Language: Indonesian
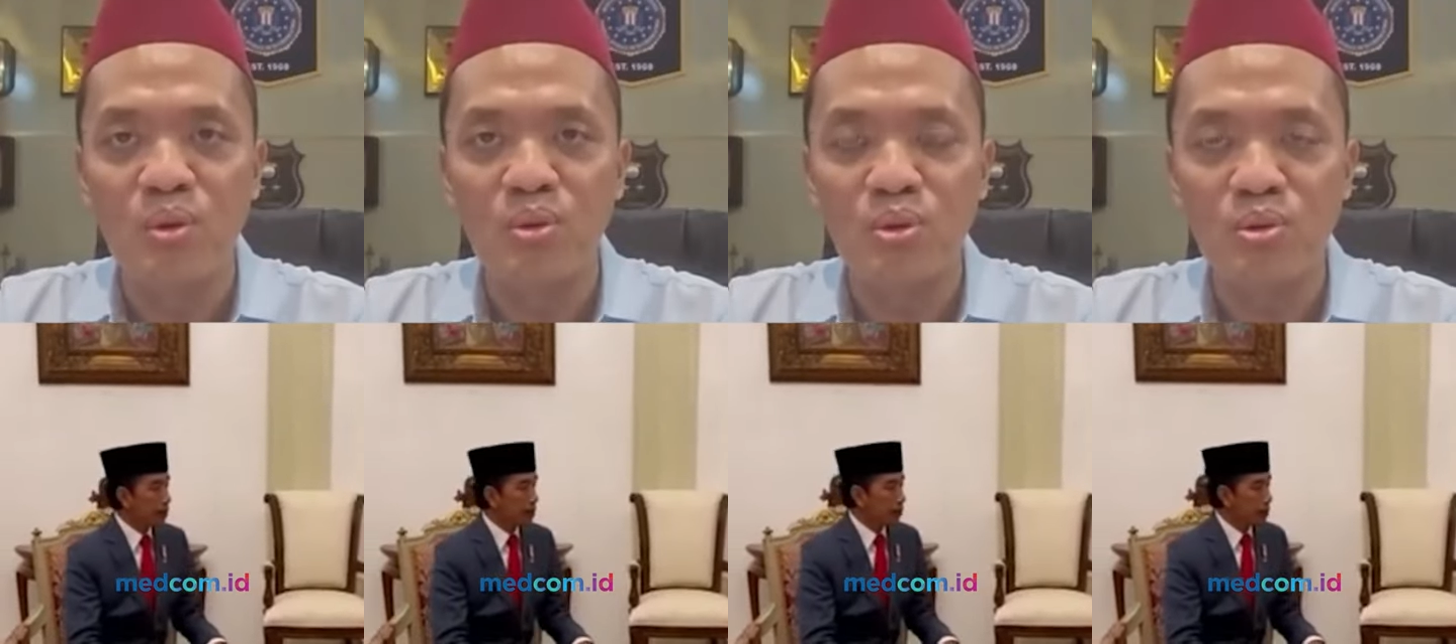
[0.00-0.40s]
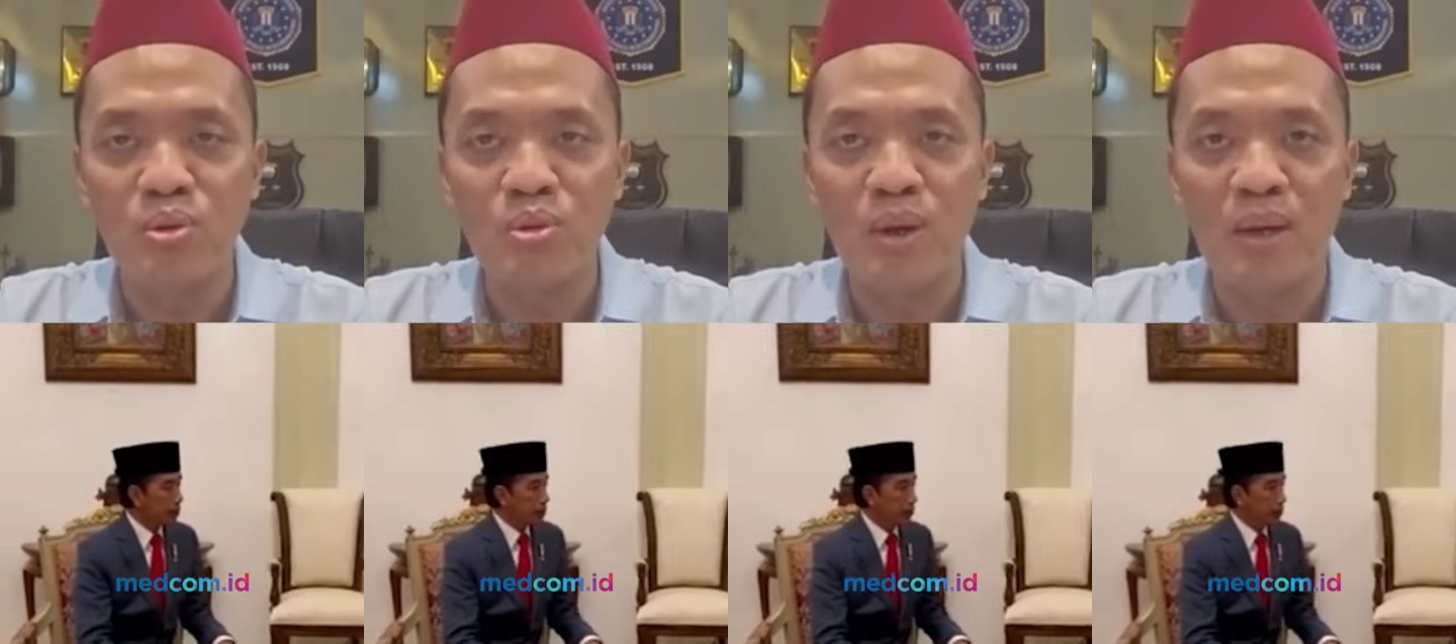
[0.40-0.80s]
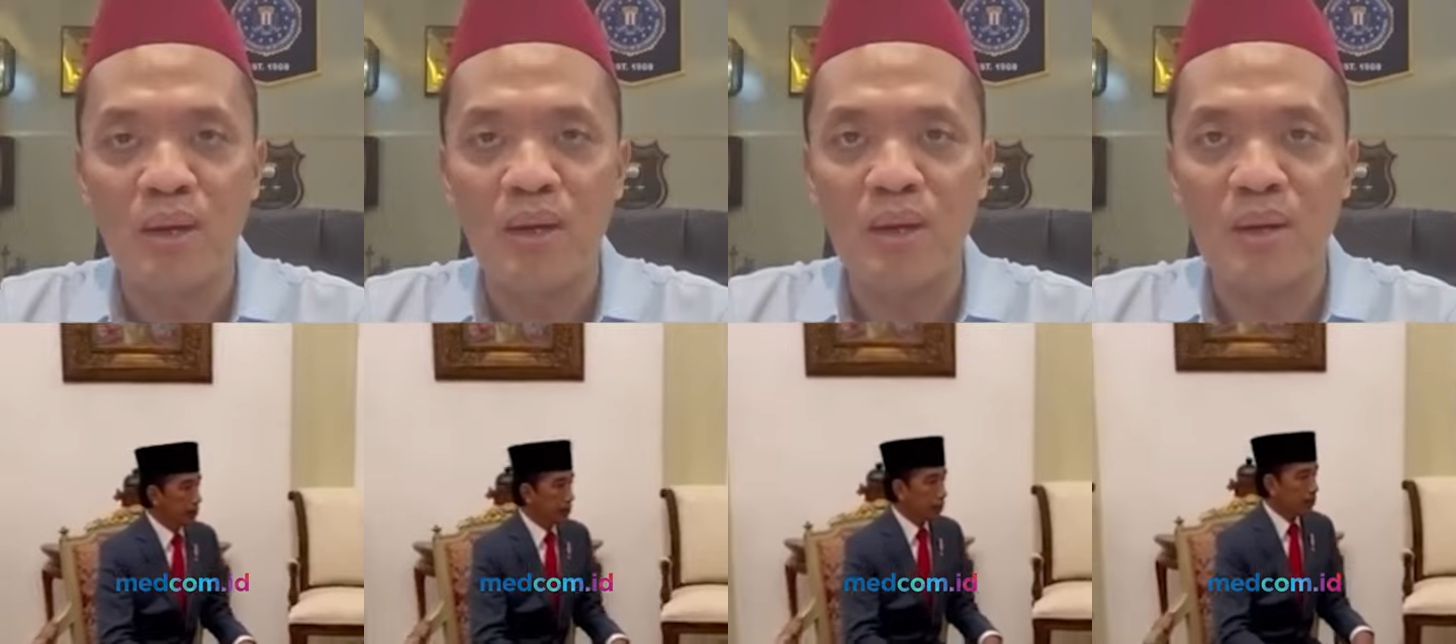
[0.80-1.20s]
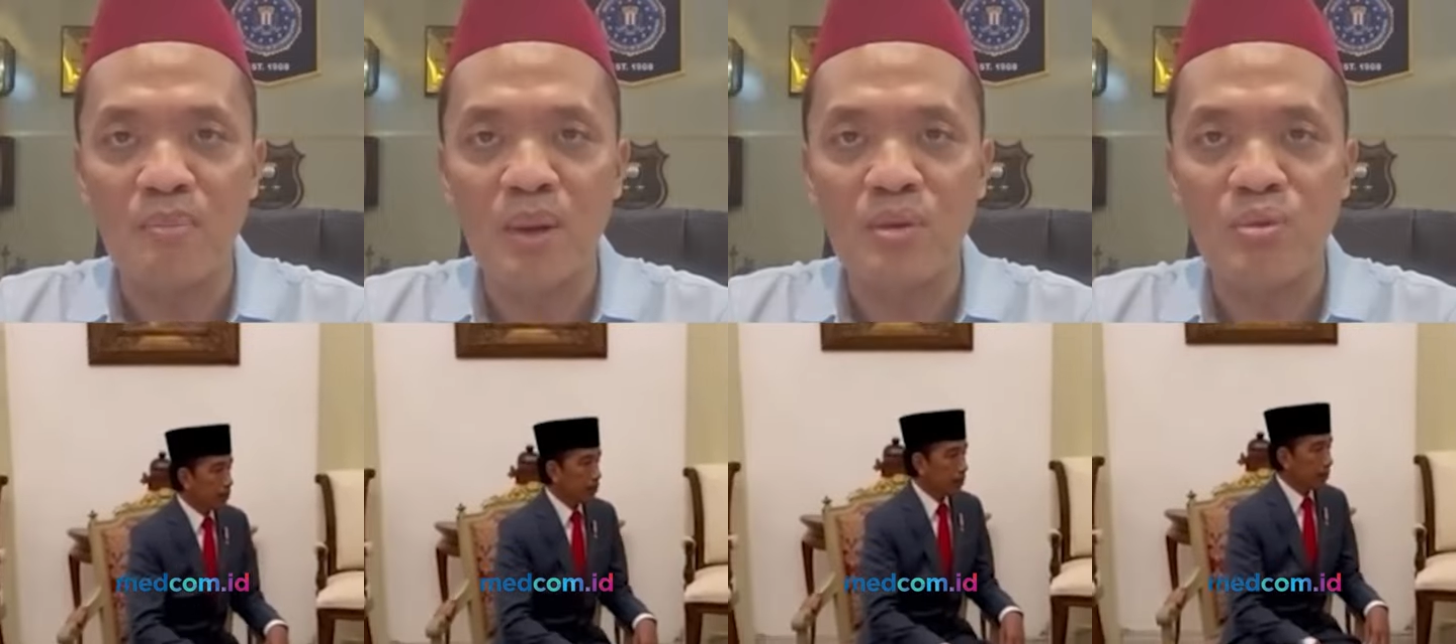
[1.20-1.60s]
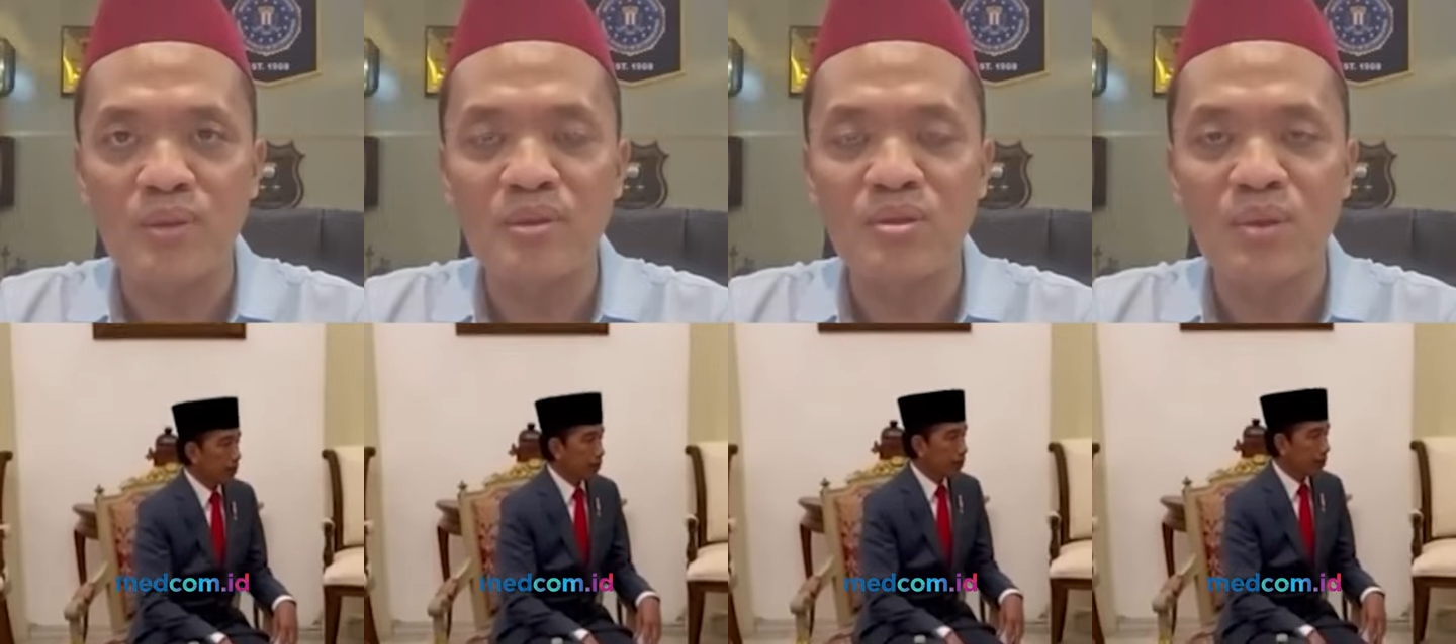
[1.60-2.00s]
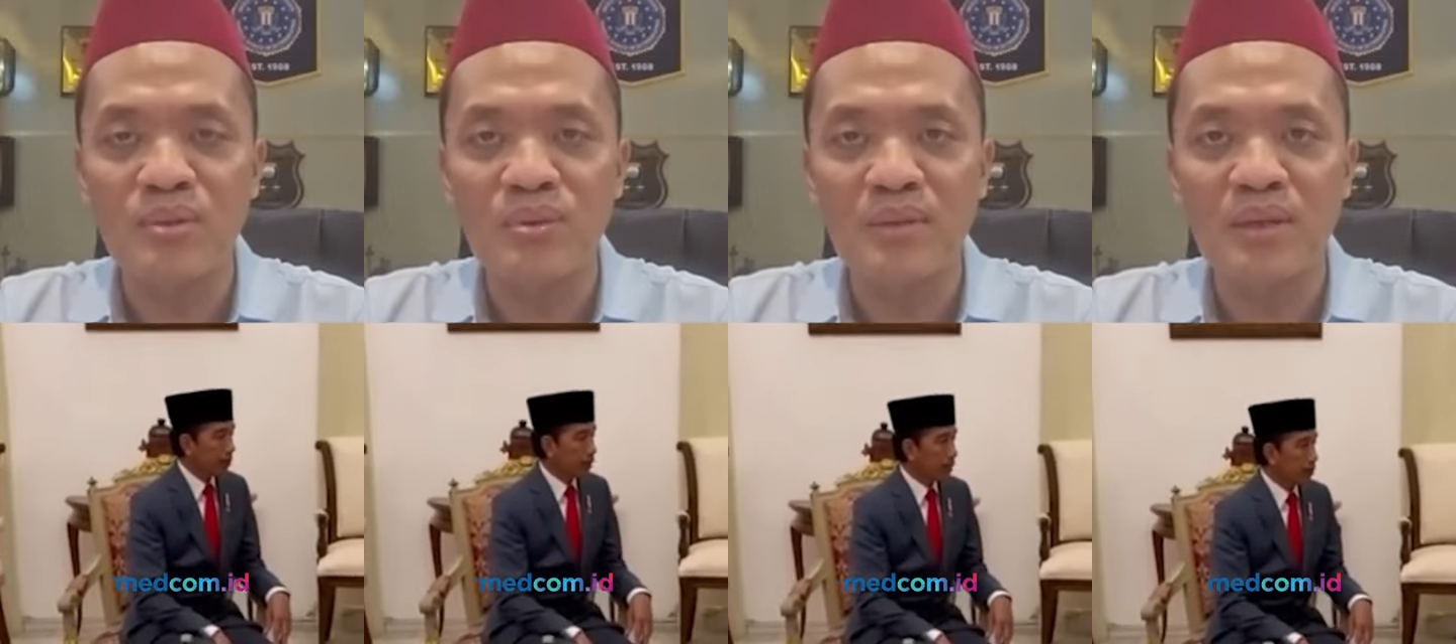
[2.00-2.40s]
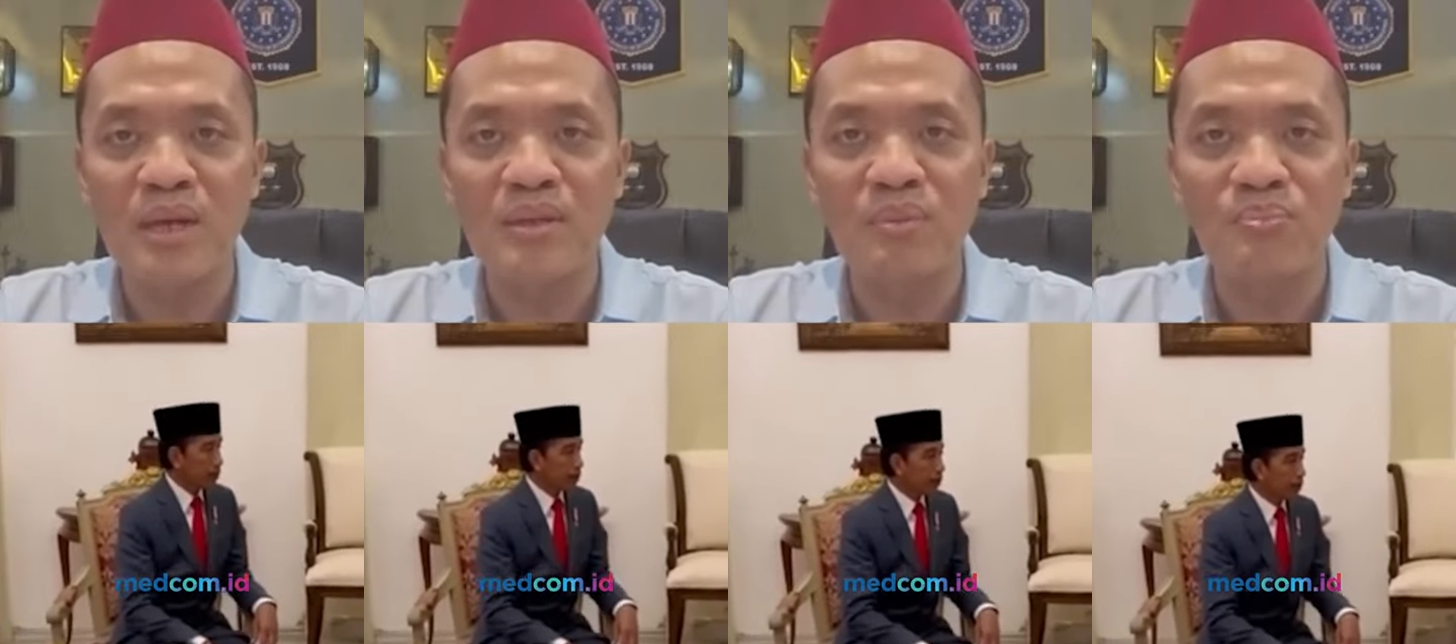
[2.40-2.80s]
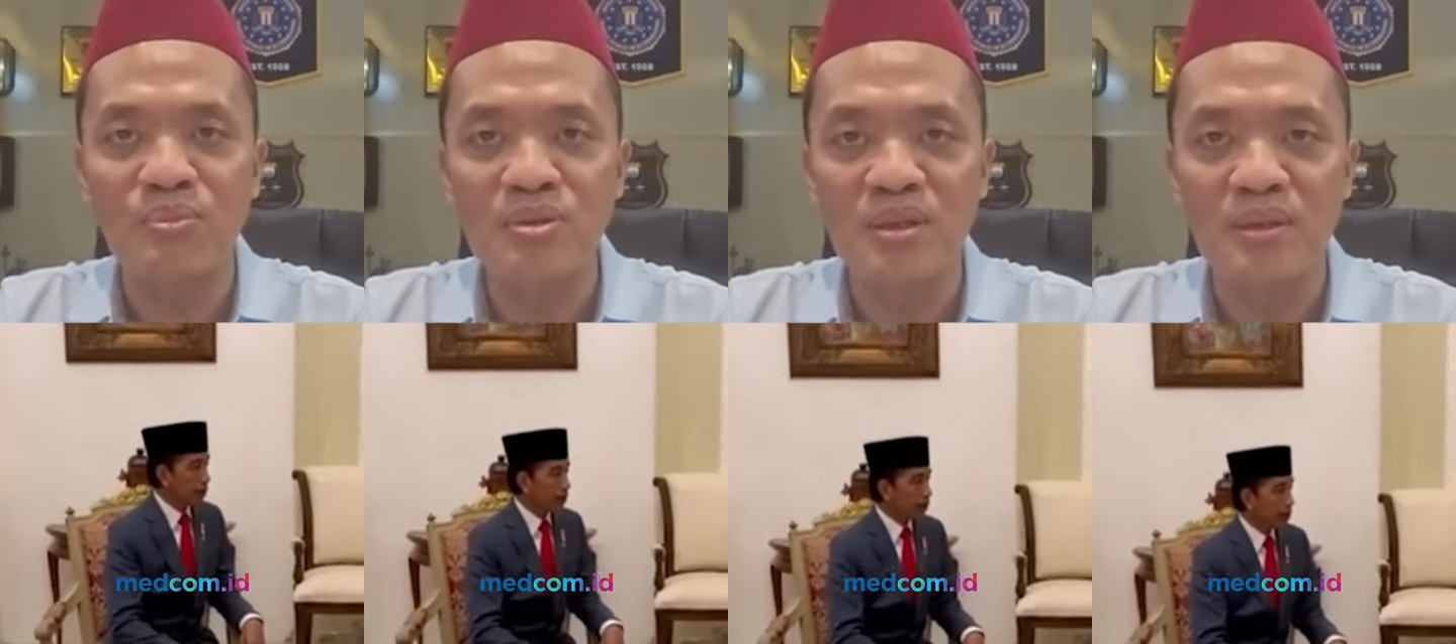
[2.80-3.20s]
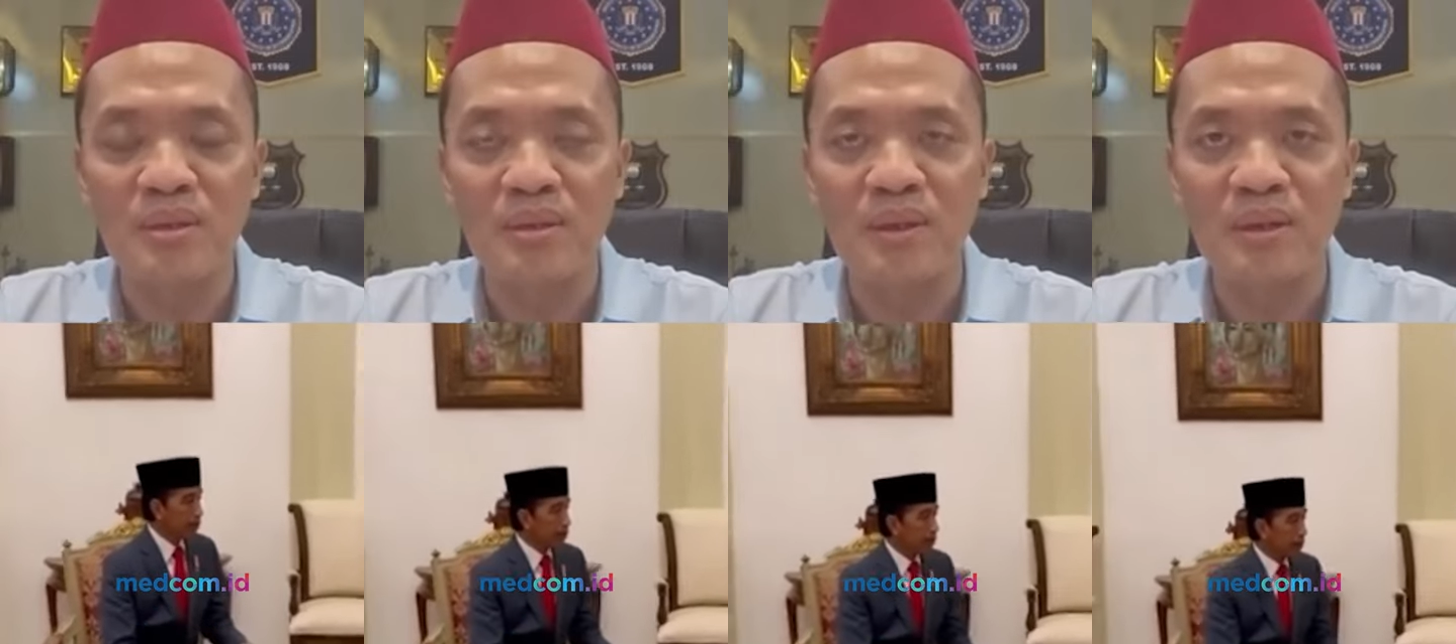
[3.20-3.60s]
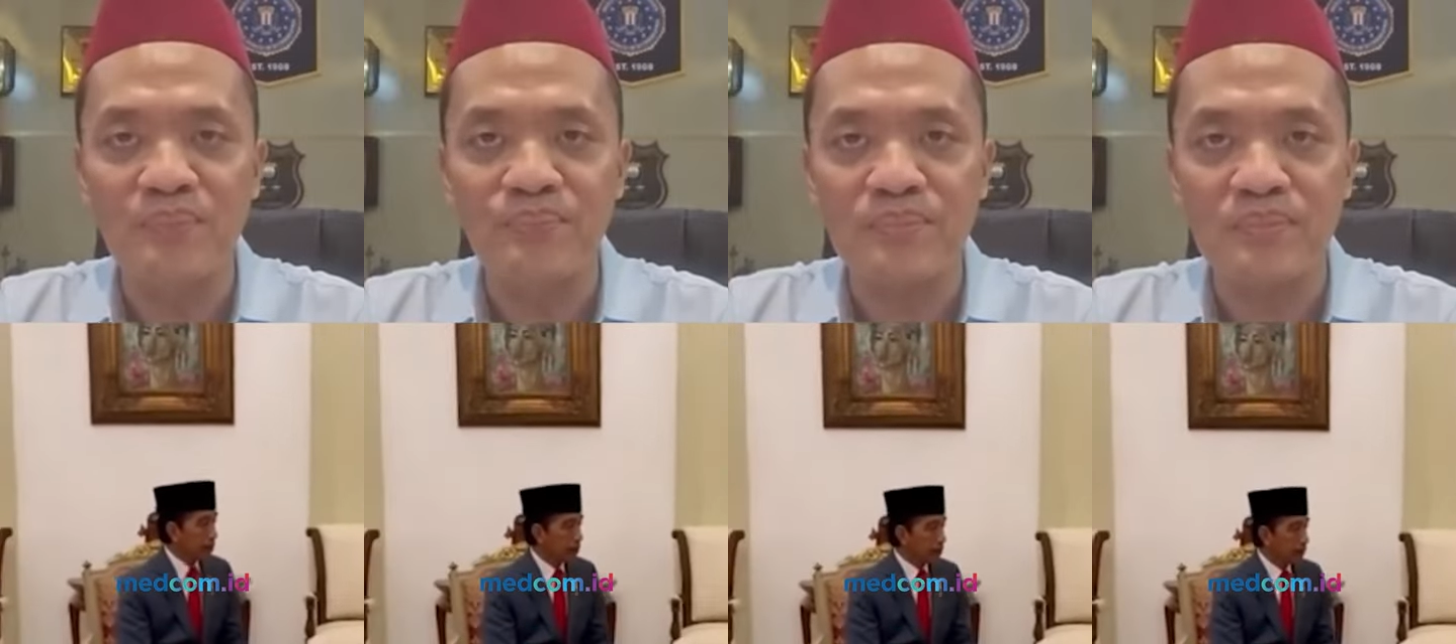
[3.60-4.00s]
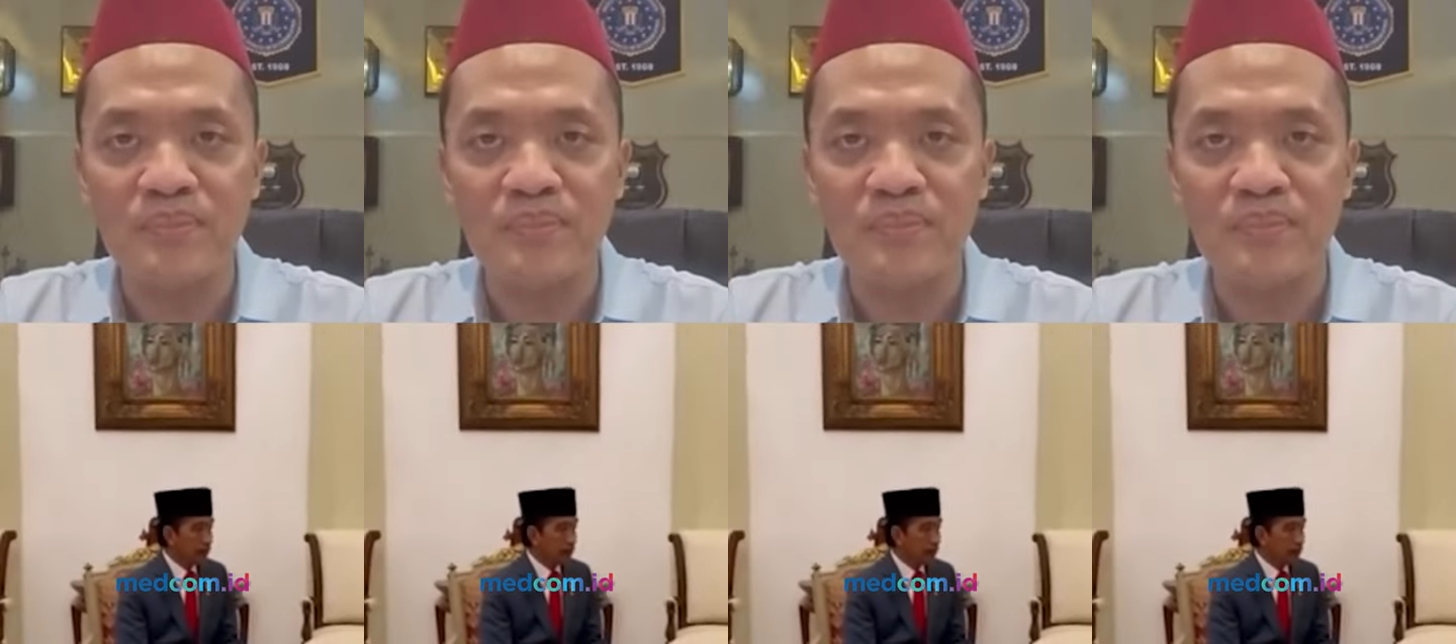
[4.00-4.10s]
untuk ah, melakukan sesuatu yang tidak terpuji ya